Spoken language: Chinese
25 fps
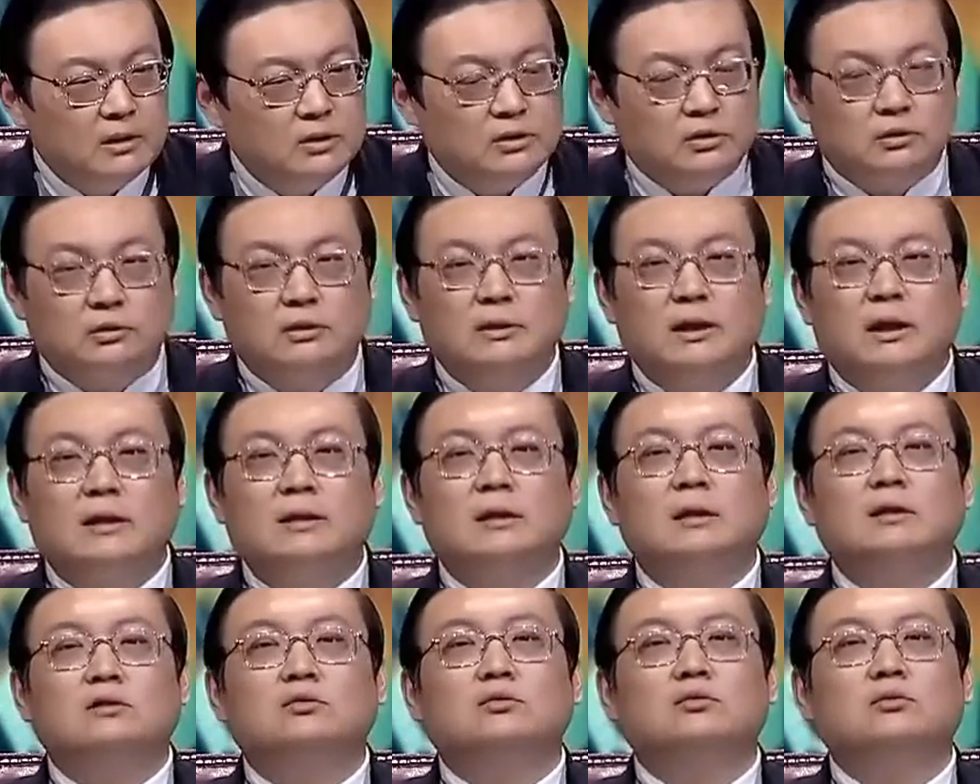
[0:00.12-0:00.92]
九十
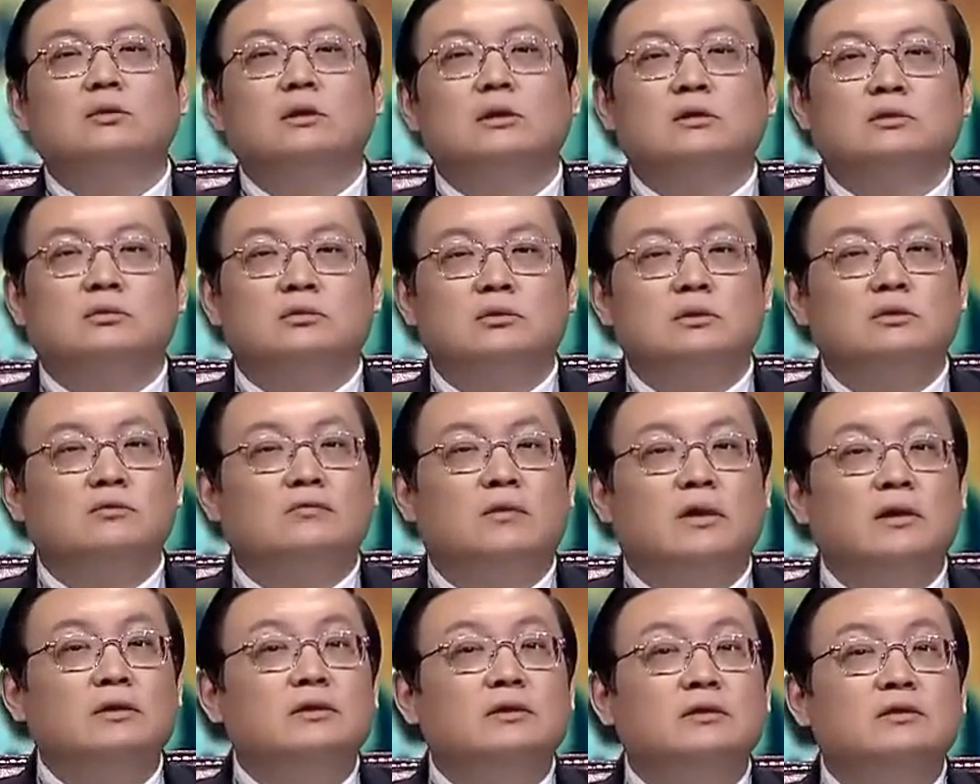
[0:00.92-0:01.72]
年代初那时候是
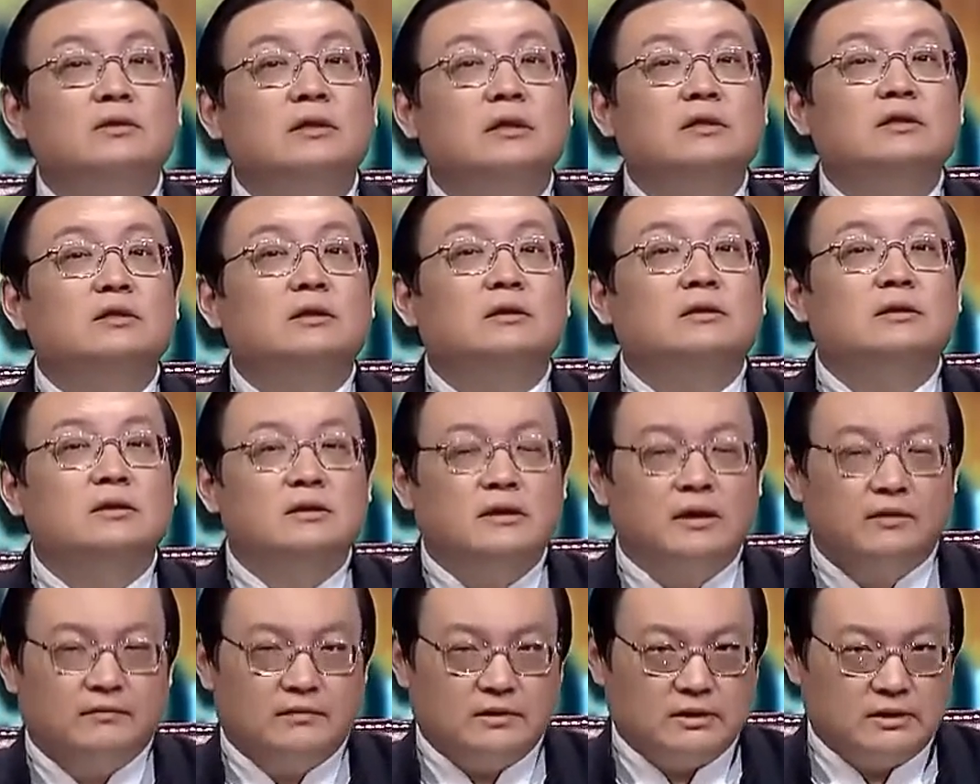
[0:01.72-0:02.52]
王晶人生的
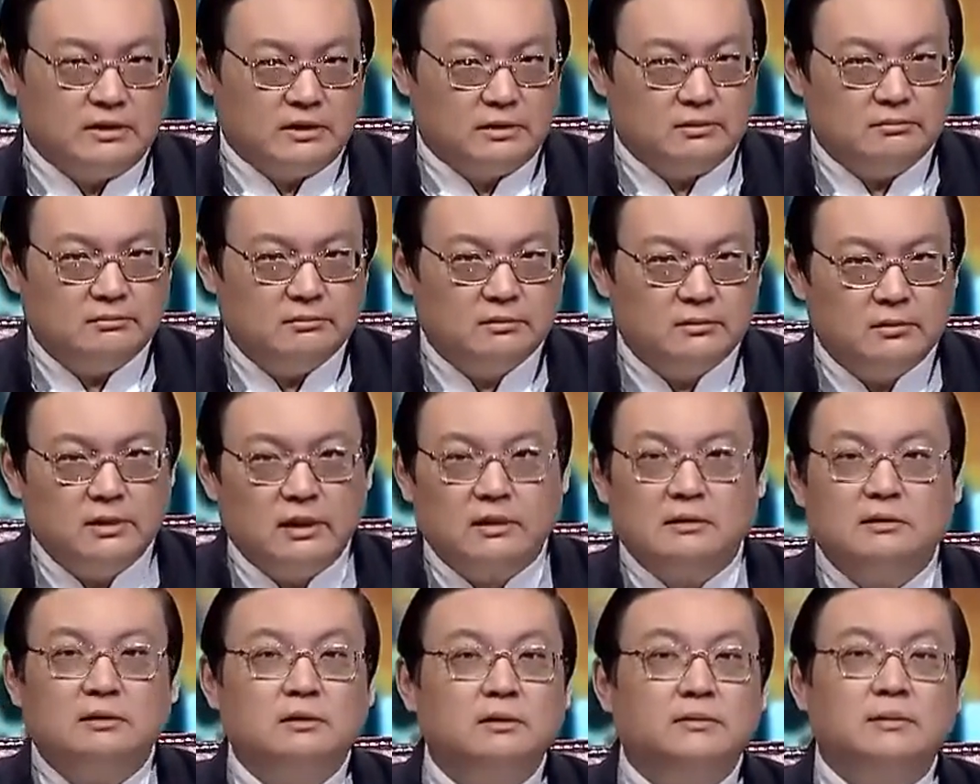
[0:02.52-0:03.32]
巅峰期，
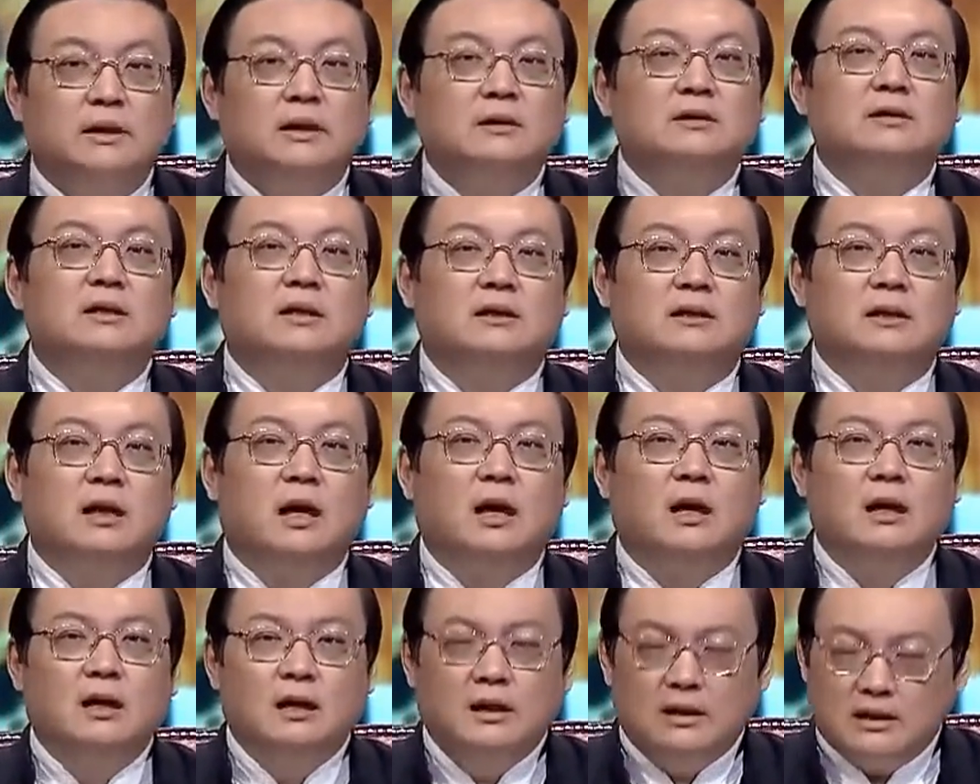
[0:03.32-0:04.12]
那时候他名气也
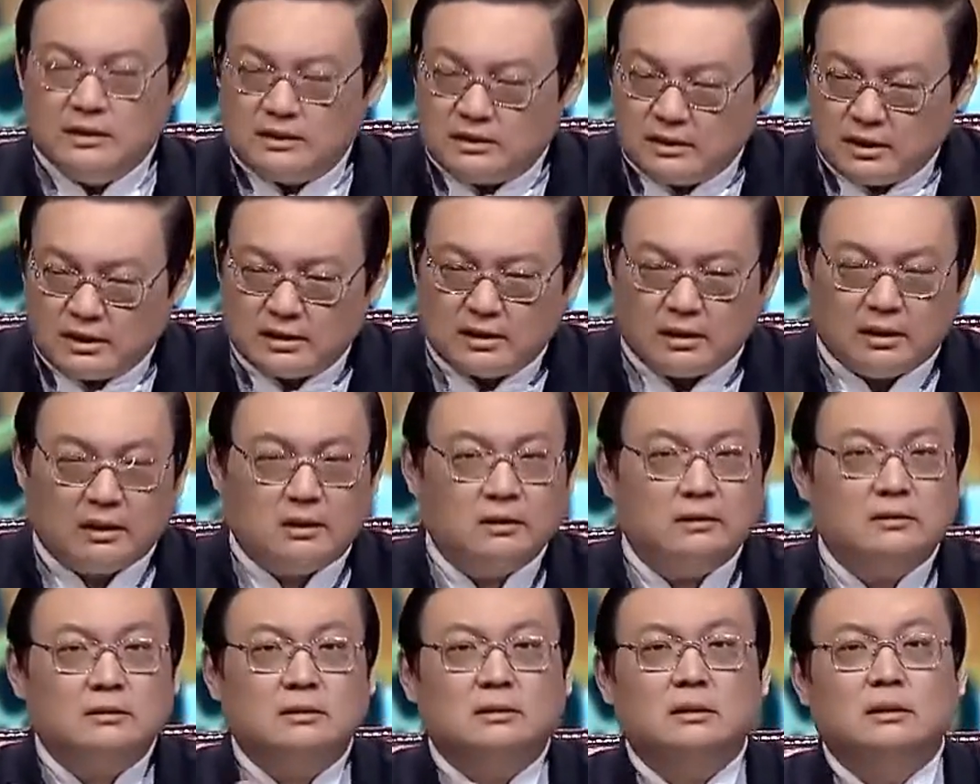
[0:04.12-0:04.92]
大，香
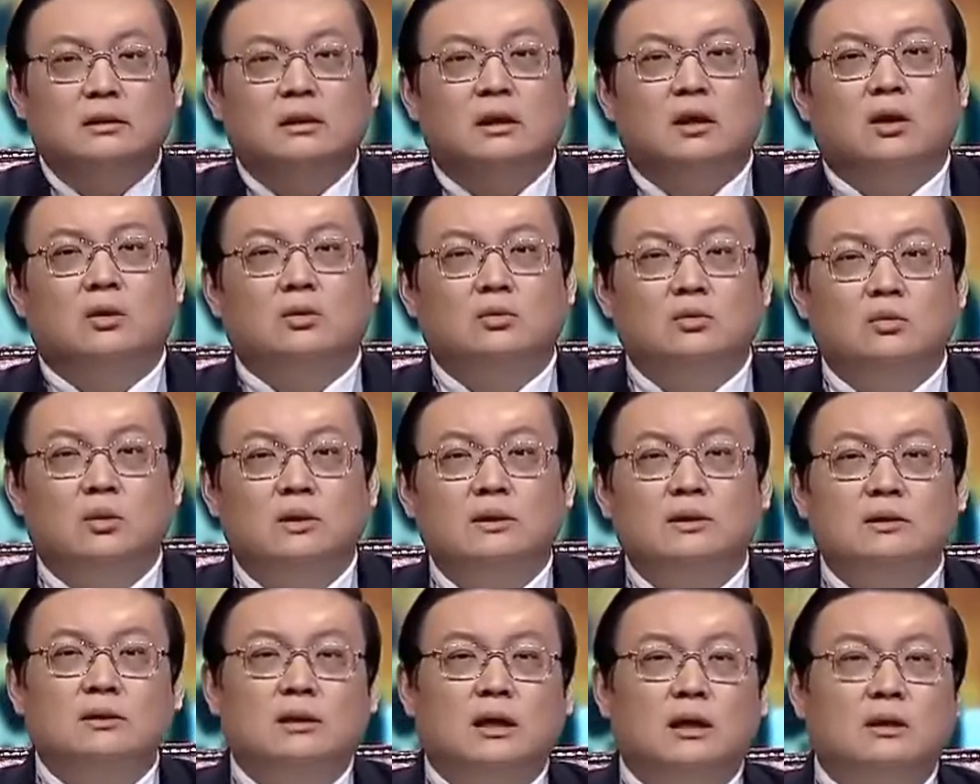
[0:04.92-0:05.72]
港这个好
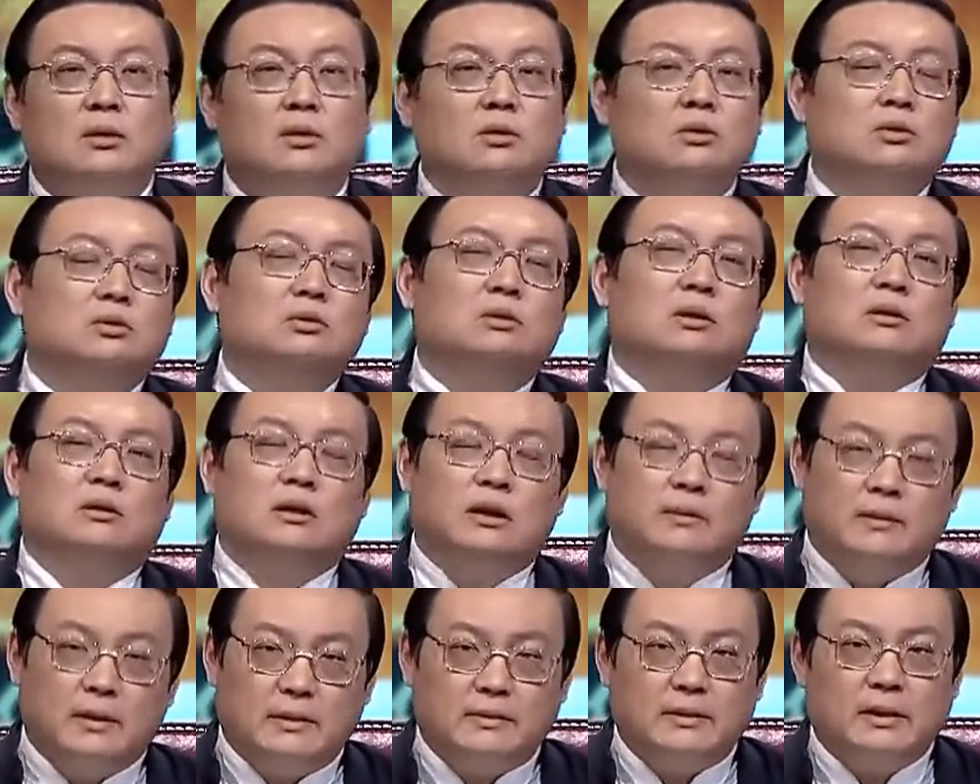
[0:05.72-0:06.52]
多的大佬都找
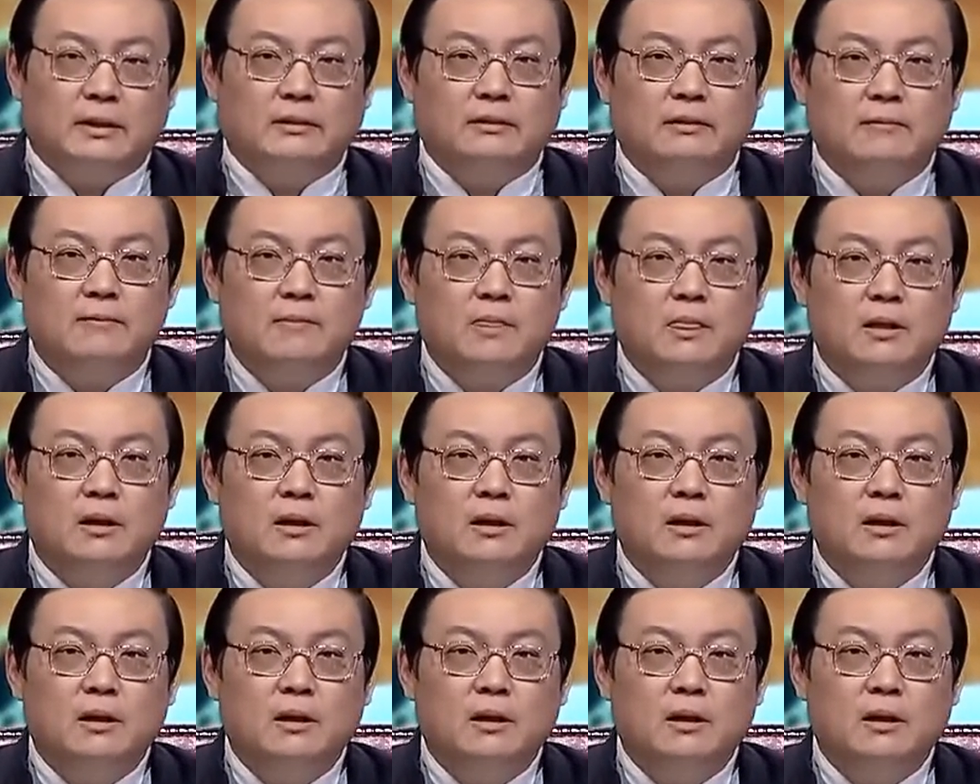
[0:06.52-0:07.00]
他拍片子。